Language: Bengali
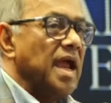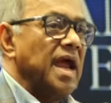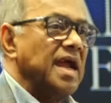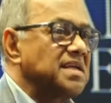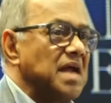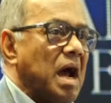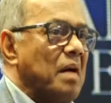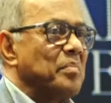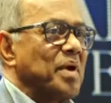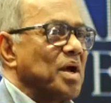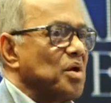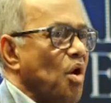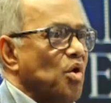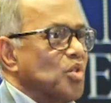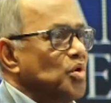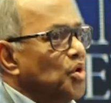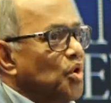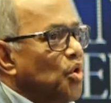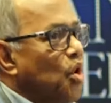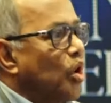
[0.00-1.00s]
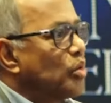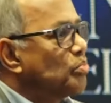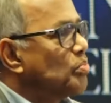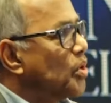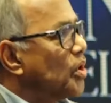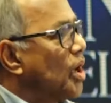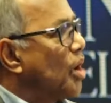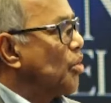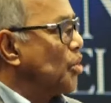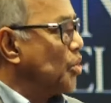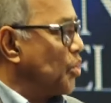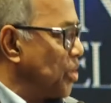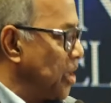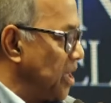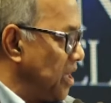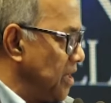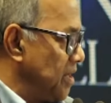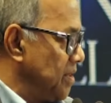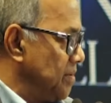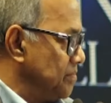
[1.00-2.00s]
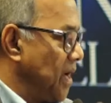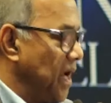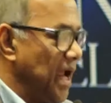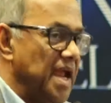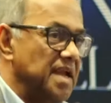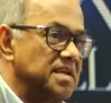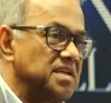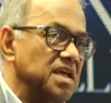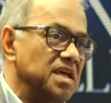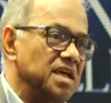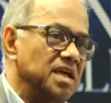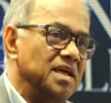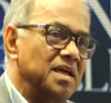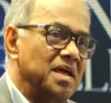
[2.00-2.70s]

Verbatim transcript: এটা আমরা কখনো কল্পনাও করিনি এটি